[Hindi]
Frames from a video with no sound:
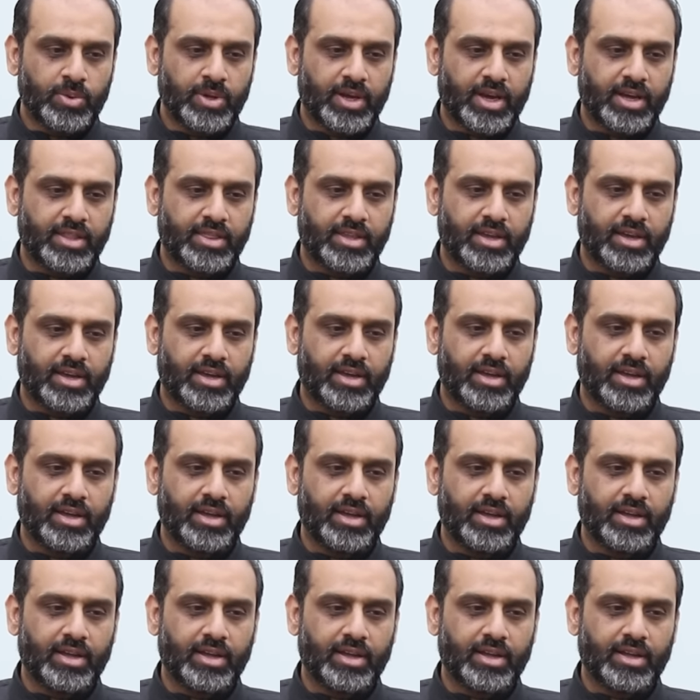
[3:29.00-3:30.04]
ये कहता है
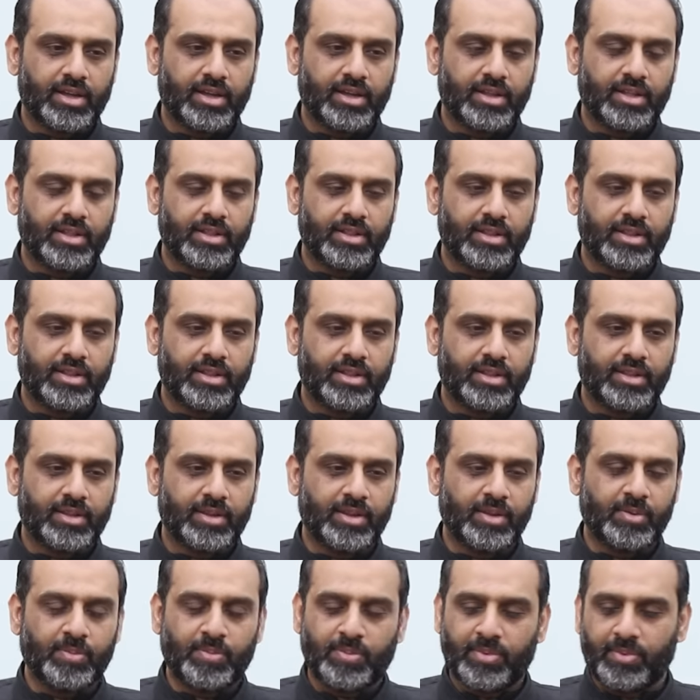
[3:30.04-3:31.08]

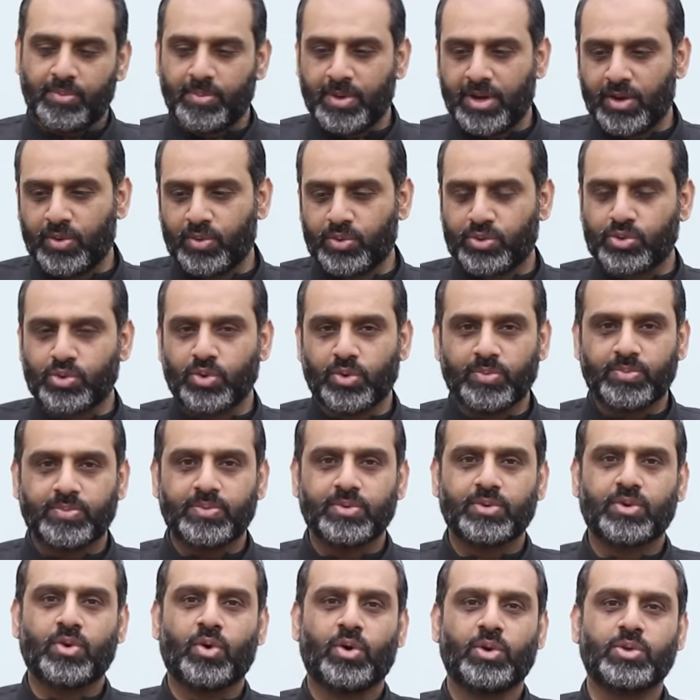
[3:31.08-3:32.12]
कि मैंने उसको
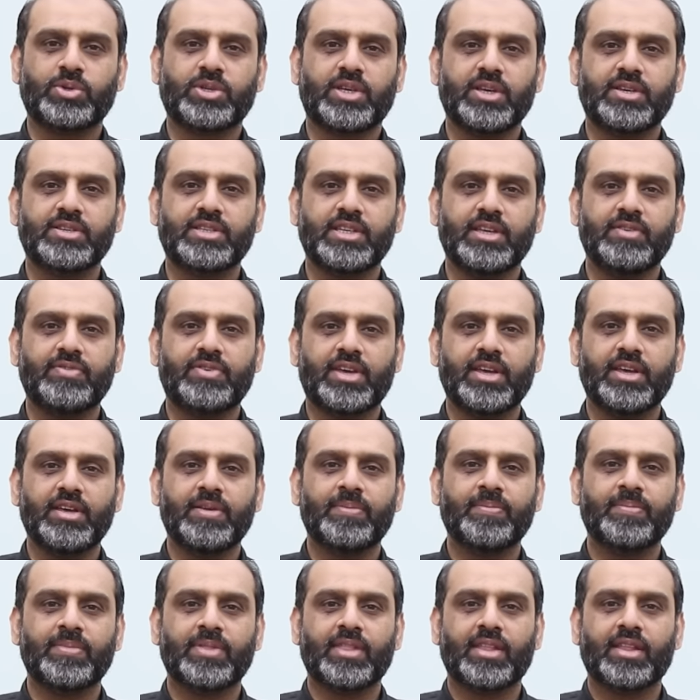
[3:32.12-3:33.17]
कॉल उसकी रिसीव की
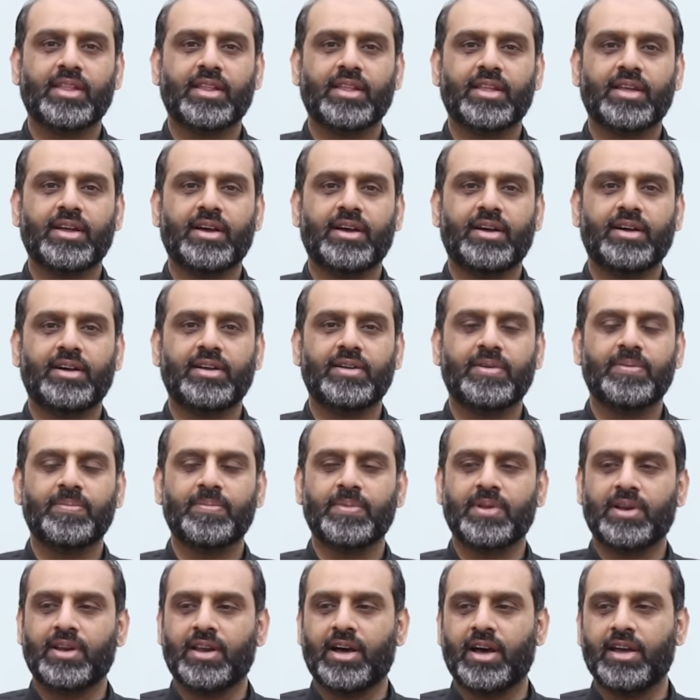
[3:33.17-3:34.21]

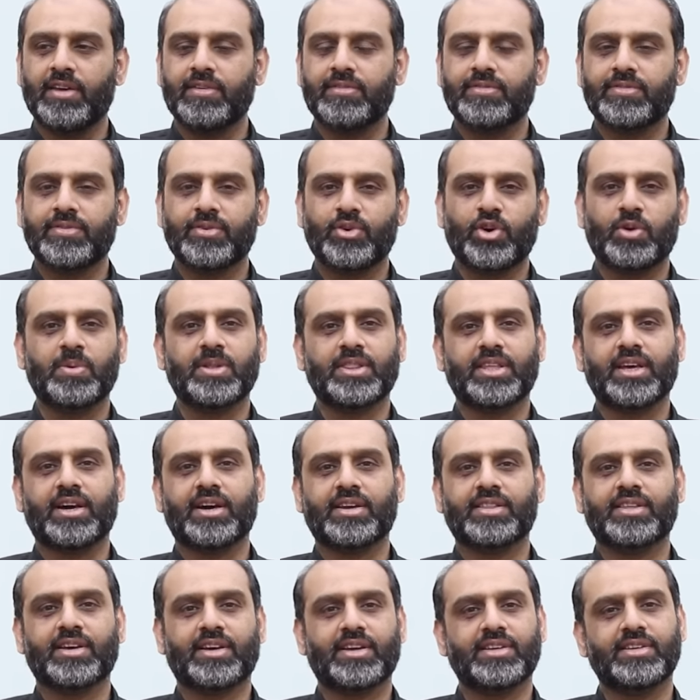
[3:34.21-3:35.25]
लाइव और मैं
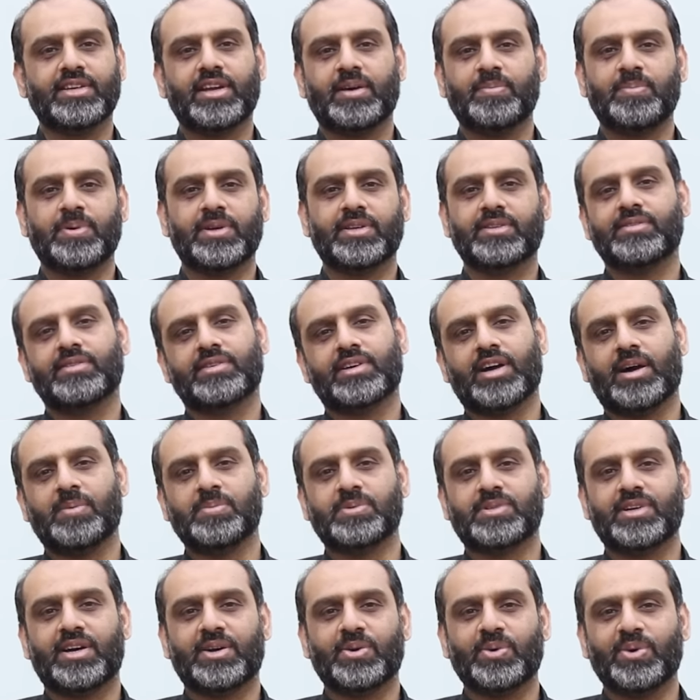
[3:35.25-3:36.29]
तैयार था कि जरा फिर
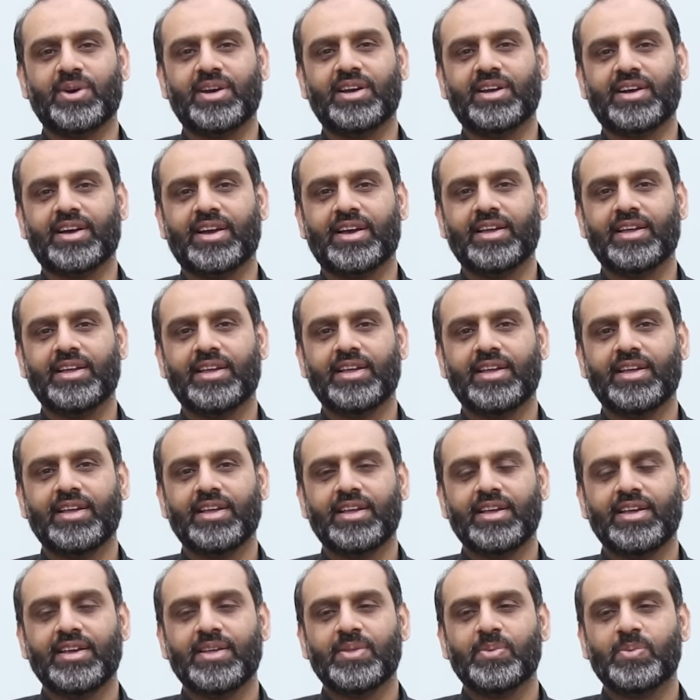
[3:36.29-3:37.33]
काम स्टार्ट होने लगा है
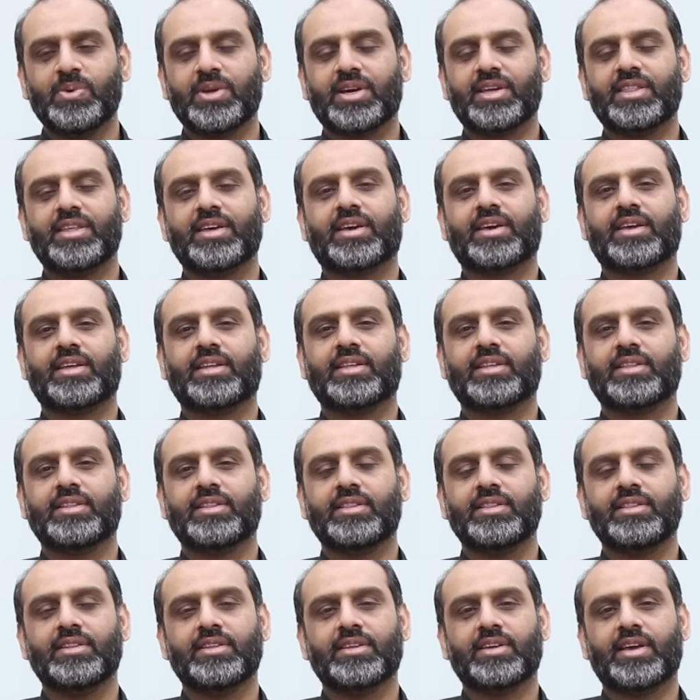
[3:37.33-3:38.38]
ये कहता
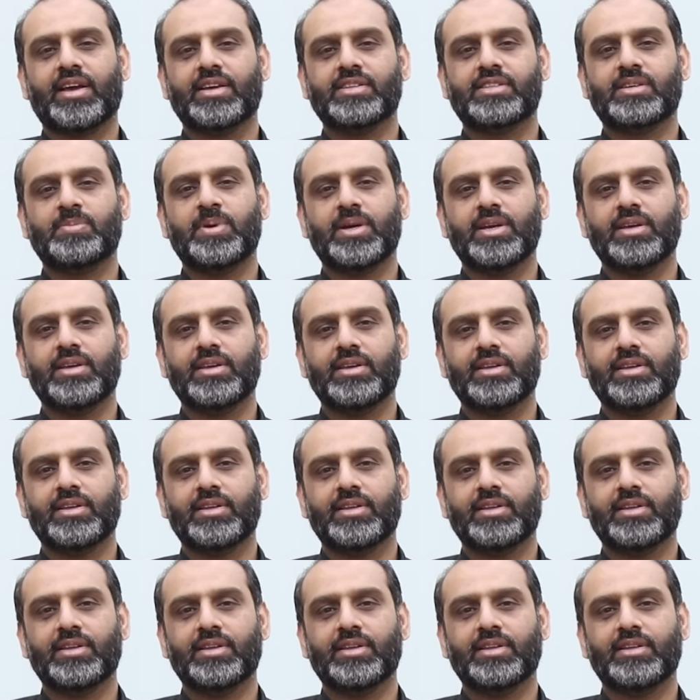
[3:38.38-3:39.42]
है सर भाई
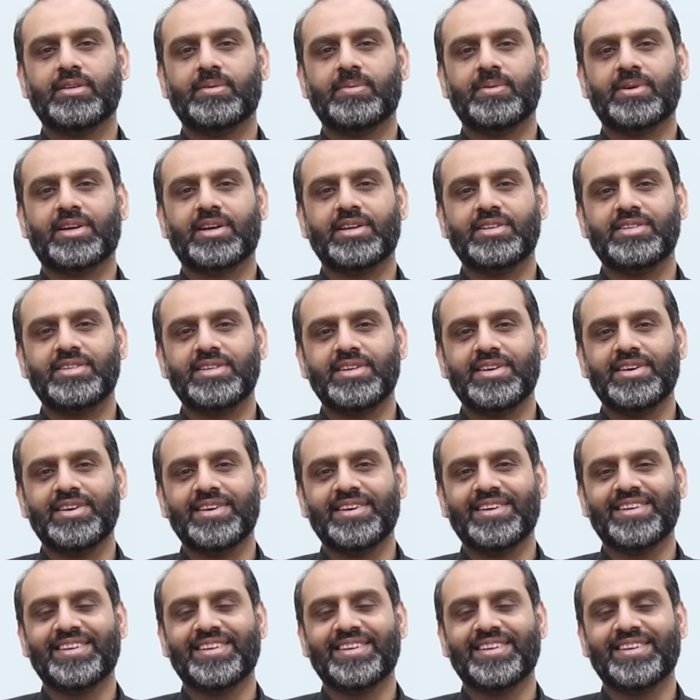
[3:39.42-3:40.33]
अंकल जी